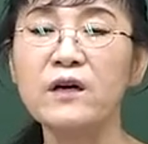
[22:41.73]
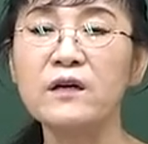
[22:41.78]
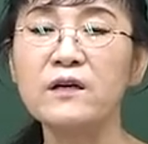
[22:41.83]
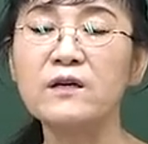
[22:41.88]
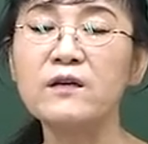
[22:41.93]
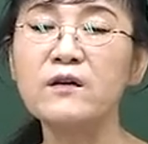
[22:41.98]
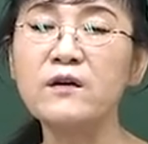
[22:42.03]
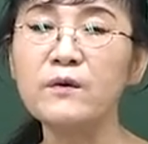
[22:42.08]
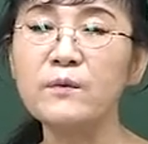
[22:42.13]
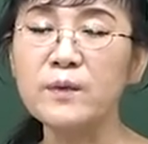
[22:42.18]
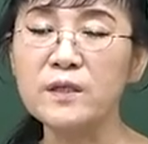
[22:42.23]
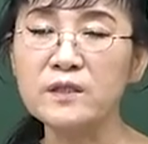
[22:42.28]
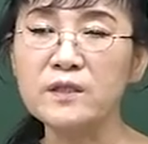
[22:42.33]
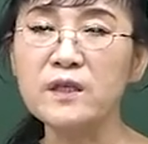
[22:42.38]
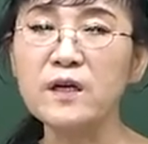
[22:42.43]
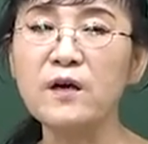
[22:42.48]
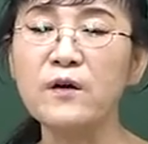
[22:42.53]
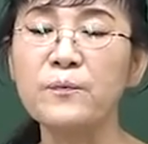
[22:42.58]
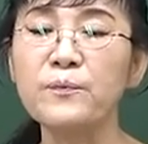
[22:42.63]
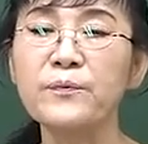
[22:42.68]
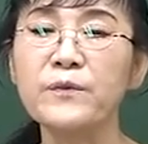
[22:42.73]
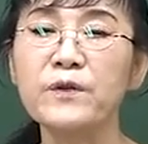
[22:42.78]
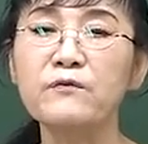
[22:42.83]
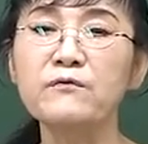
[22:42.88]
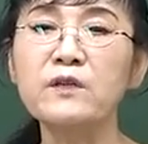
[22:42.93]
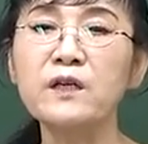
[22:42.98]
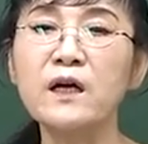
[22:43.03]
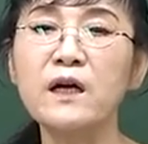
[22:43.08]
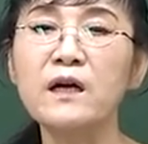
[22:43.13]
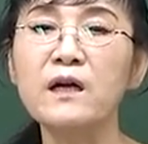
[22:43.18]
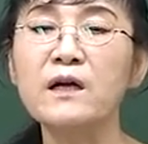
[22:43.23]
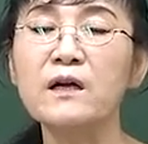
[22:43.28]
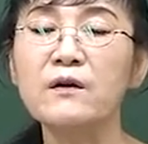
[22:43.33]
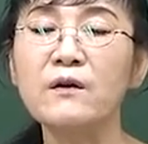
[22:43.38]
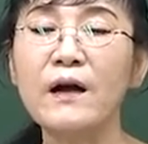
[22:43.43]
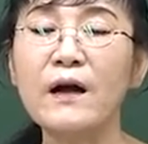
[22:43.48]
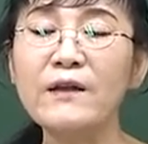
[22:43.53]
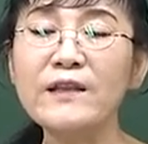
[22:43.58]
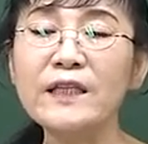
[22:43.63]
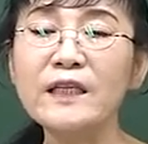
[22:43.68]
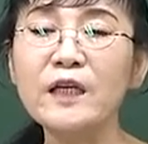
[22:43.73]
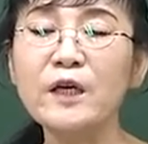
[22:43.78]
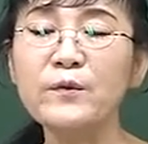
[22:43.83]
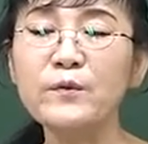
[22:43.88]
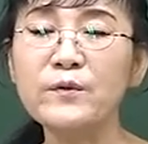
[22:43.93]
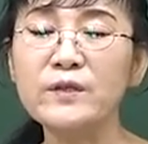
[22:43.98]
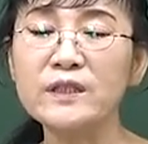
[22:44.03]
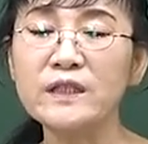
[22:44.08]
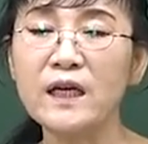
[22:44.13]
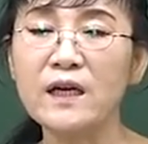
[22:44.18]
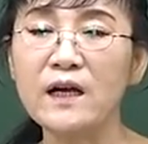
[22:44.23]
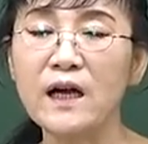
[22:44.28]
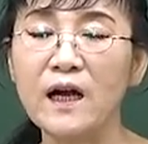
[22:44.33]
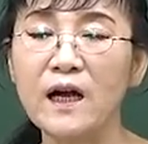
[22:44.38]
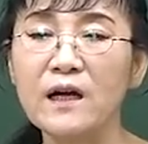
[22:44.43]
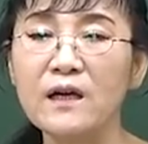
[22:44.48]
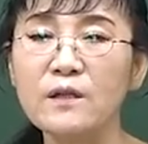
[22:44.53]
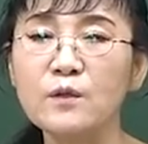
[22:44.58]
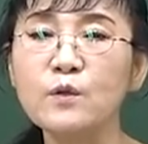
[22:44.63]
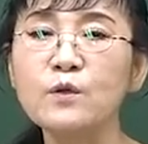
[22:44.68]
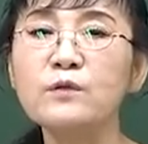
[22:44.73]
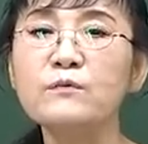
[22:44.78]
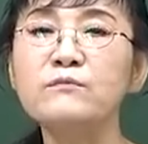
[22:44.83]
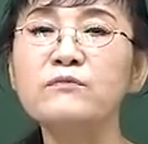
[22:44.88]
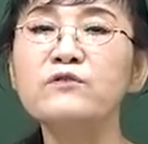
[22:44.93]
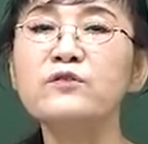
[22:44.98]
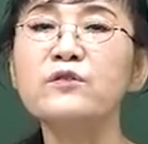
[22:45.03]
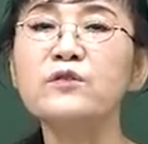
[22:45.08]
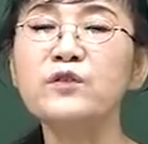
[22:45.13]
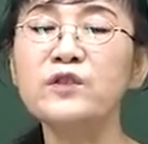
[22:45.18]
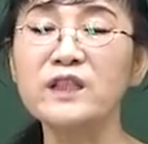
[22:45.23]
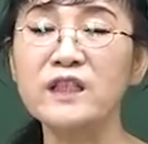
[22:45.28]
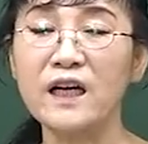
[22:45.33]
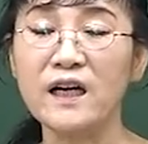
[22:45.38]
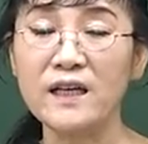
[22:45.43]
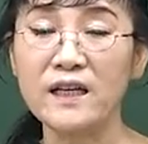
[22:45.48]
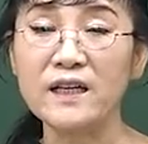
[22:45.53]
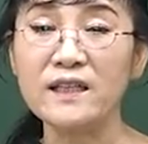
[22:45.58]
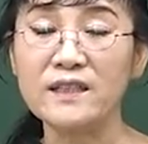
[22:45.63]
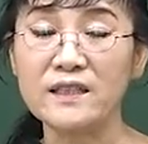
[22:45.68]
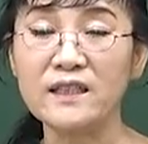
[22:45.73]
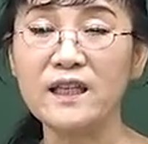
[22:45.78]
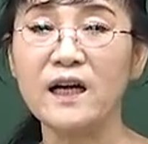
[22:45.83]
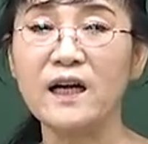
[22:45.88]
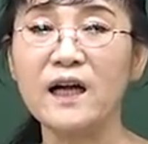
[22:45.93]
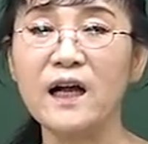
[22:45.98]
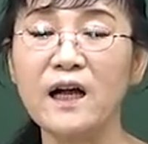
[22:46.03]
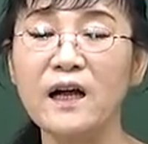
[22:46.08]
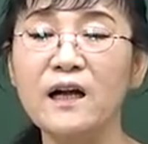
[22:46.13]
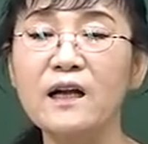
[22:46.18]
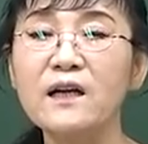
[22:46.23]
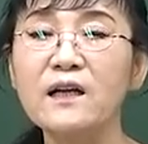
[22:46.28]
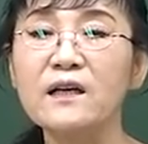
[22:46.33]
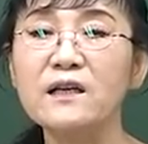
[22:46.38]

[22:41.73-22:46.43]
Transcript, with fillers: 그러면서 우리가 환경 위생학 또는 무슨 위생학 이렇게 쓰다가